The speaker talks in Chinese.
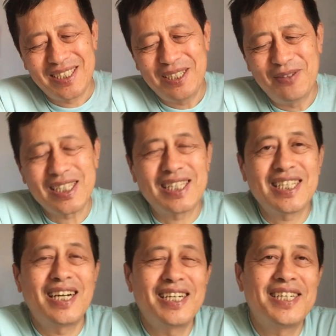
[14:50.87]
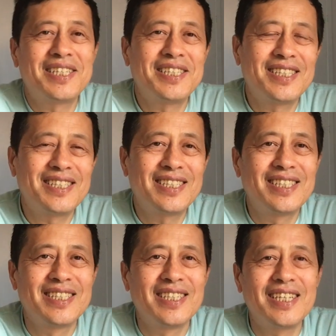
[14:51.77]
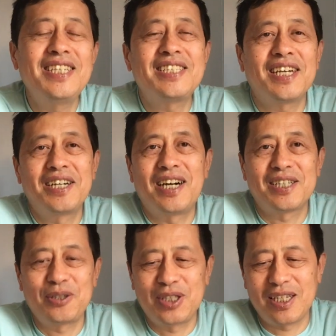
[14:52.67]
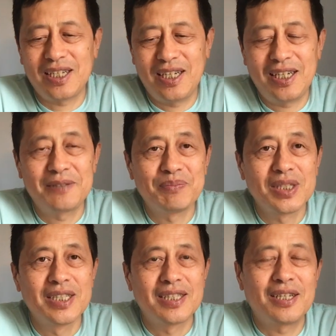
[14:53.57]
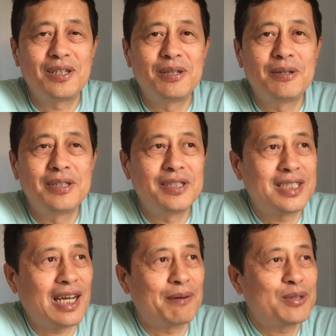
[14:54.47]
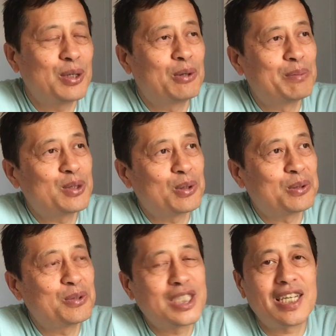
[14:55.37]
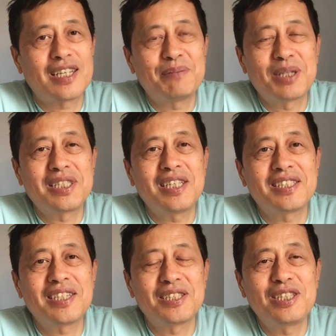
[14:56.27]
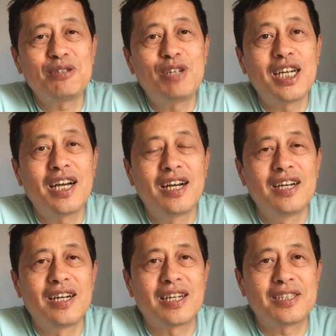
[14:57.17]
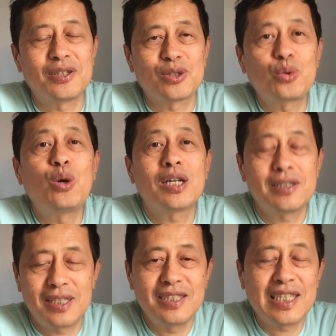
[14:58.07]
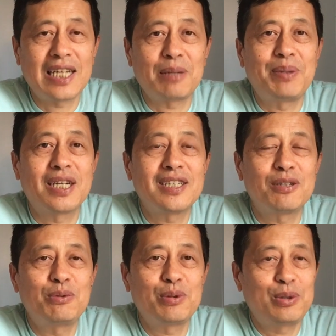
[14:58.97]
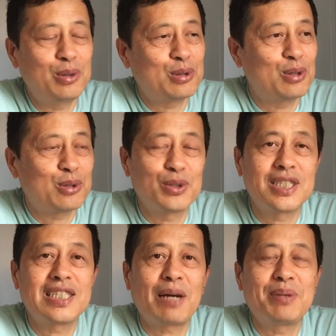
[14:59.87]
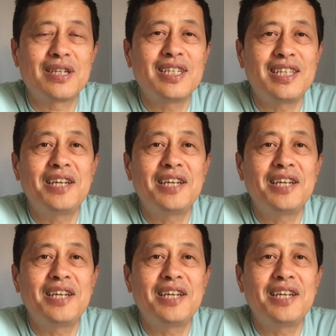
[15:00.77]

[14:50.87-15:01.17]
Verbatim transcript: 呃，希望大家呃理解啊就行了啊。然后想对我们做贡献，那么借这个机会，啊，就多增加点评论。故据说多增加评论